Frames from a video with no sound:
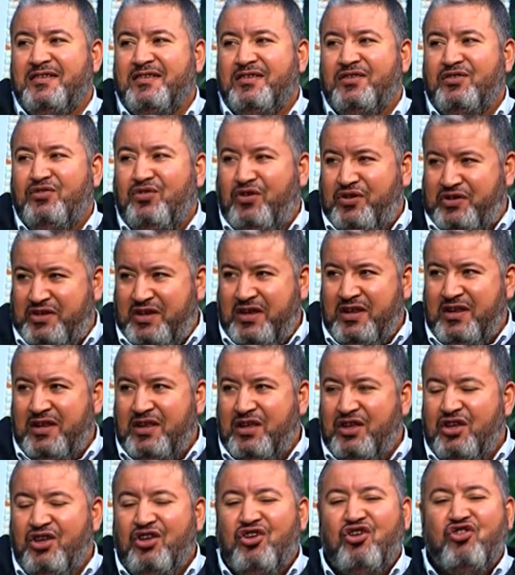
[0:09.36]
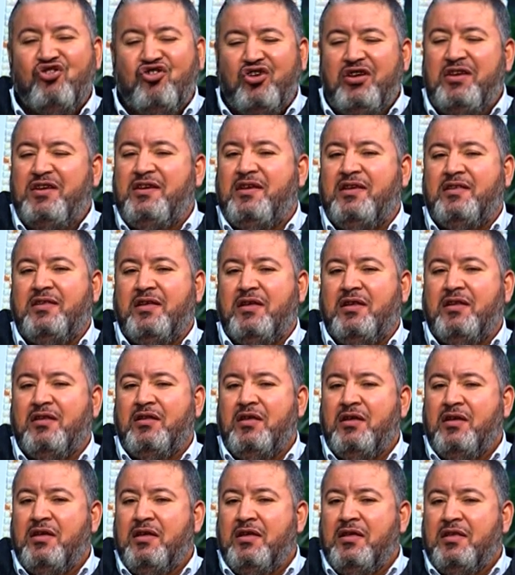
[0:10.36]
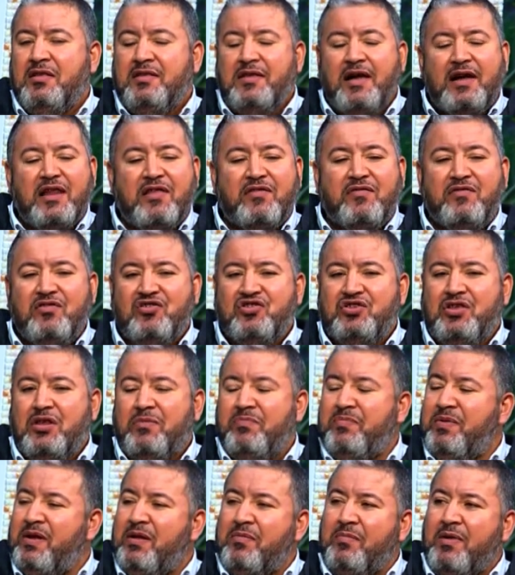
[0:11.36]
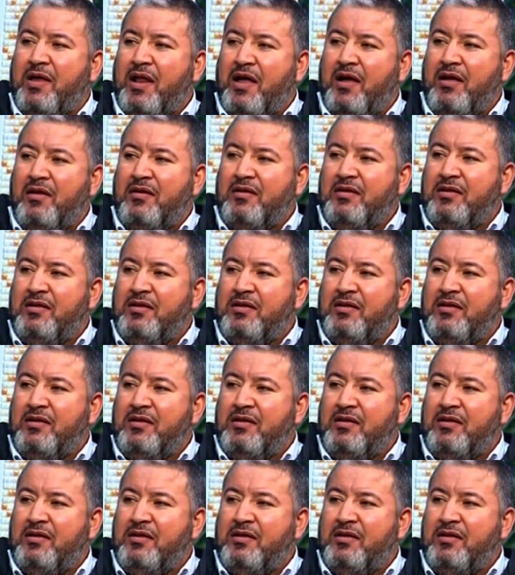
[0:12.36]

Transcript: تحسن جيدا تعرف كيفاش تربي المرأة